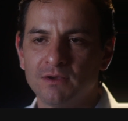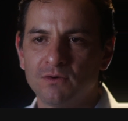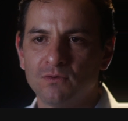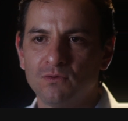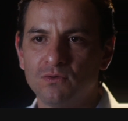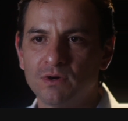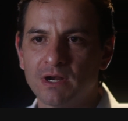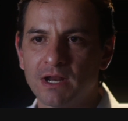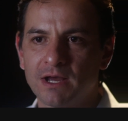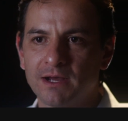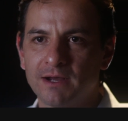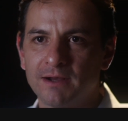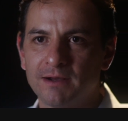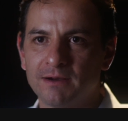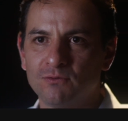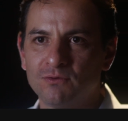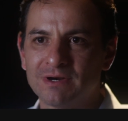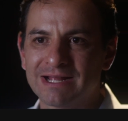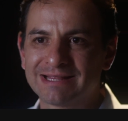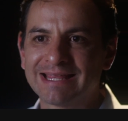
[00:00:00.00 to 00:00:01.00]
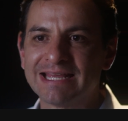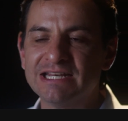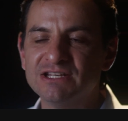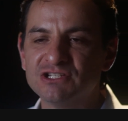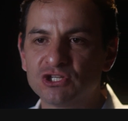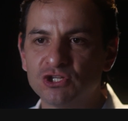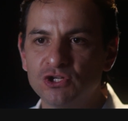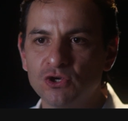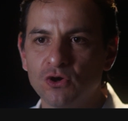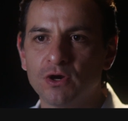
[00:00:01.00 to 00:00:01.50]
una,
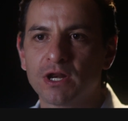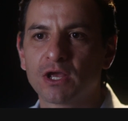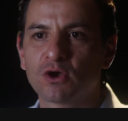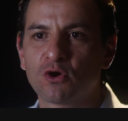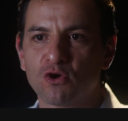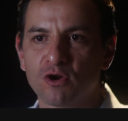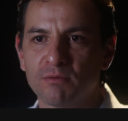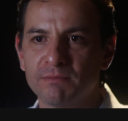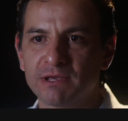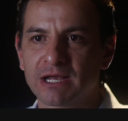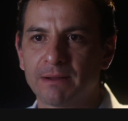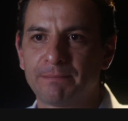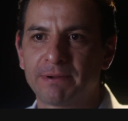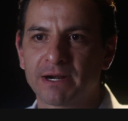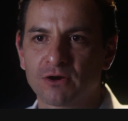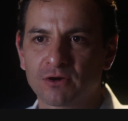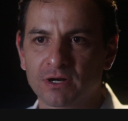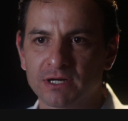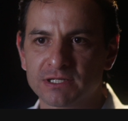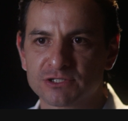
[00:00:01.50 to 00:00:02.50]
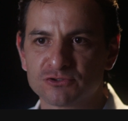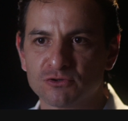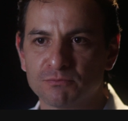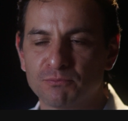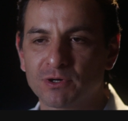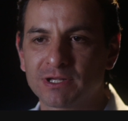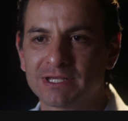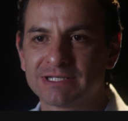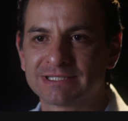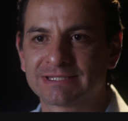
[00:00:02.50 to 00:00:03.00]
tensión económica para la organización
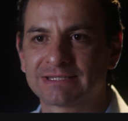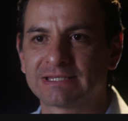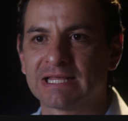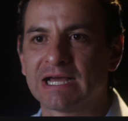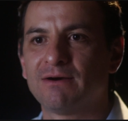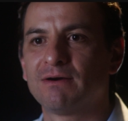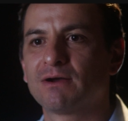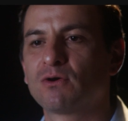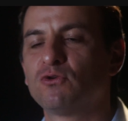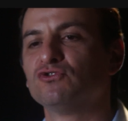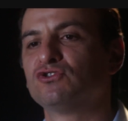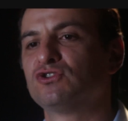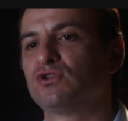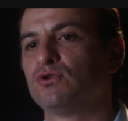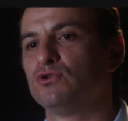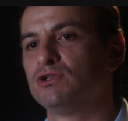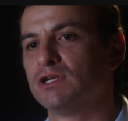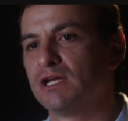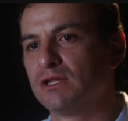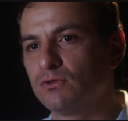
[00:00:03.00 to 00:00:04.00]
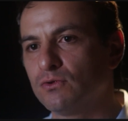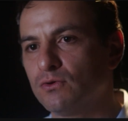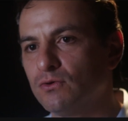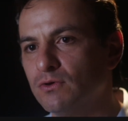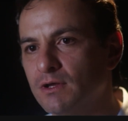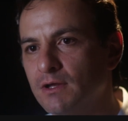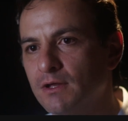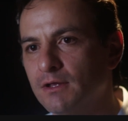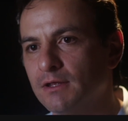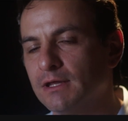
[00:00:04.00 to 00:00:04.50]
porque estaba construyendo
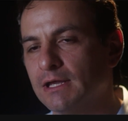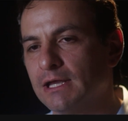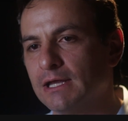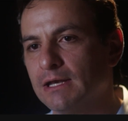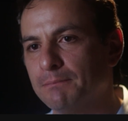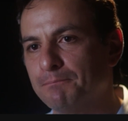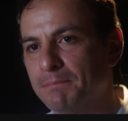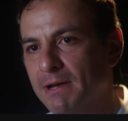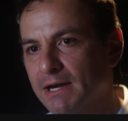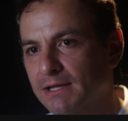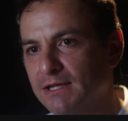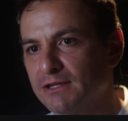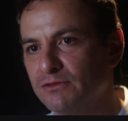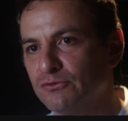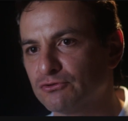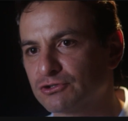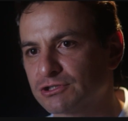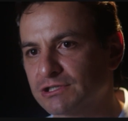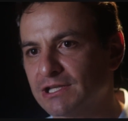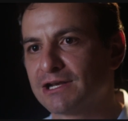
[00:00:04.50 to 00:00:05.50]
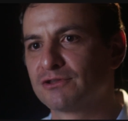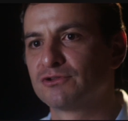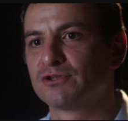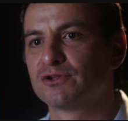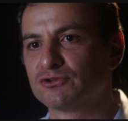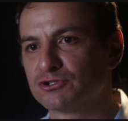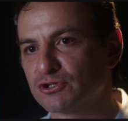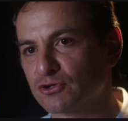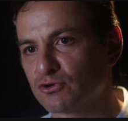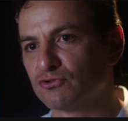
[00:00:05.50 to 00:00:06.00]
el parque industrial donde
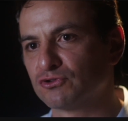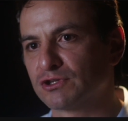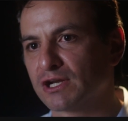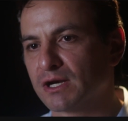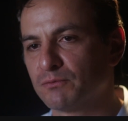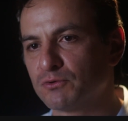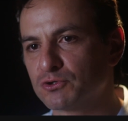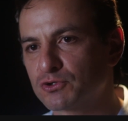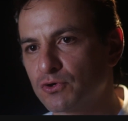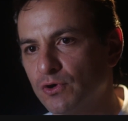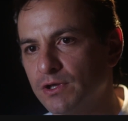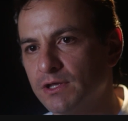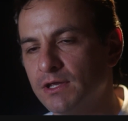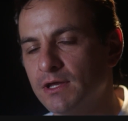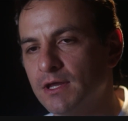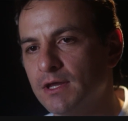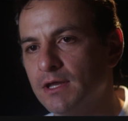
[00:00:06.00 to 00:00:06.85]
nos encontramos hoy,